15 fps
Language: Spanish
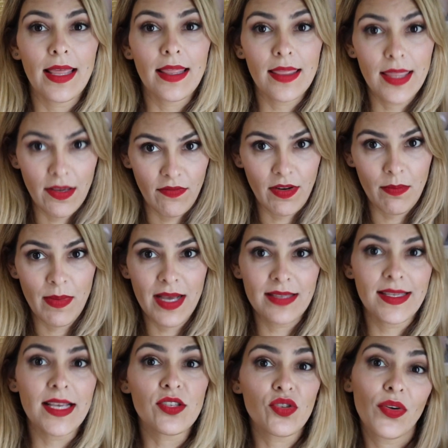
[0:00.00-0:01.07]
de
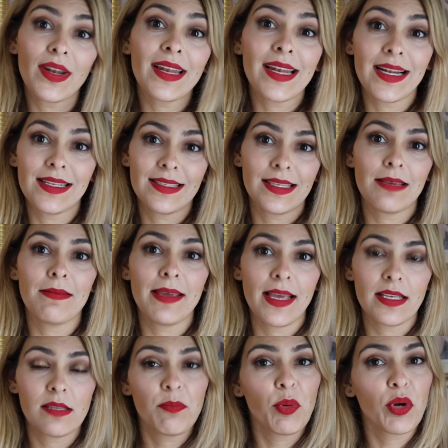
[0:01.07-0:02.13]
farmacia son en el
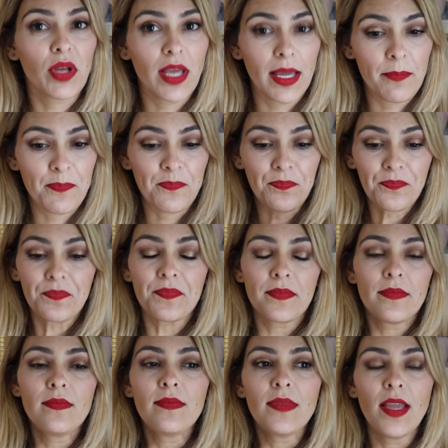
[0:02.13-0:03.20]
CVS. ¿Por qué?
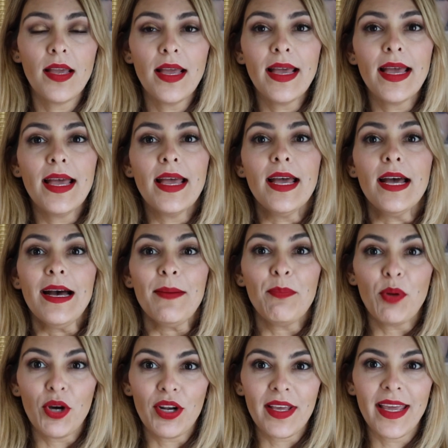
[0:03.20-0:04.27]

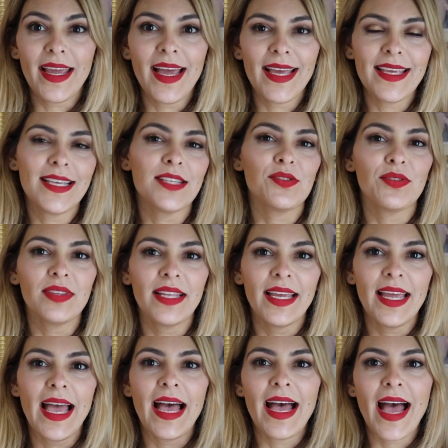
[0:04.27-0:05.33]
Porque ahí es
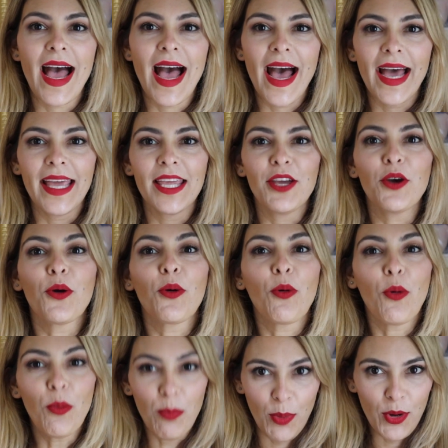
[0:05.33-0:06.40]
donde hay
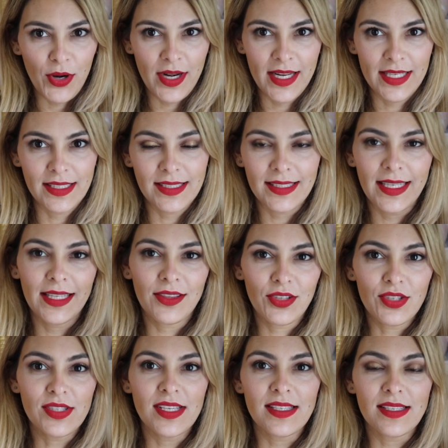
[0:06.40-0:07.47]
cupones.
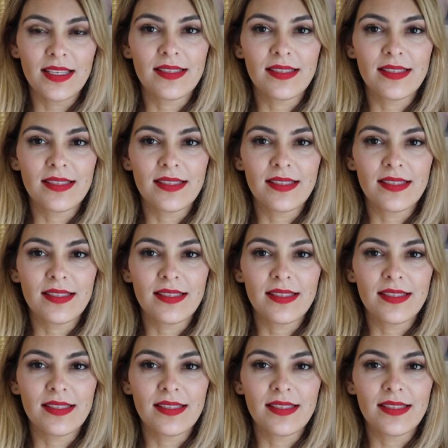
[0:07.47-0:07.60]
Entonces,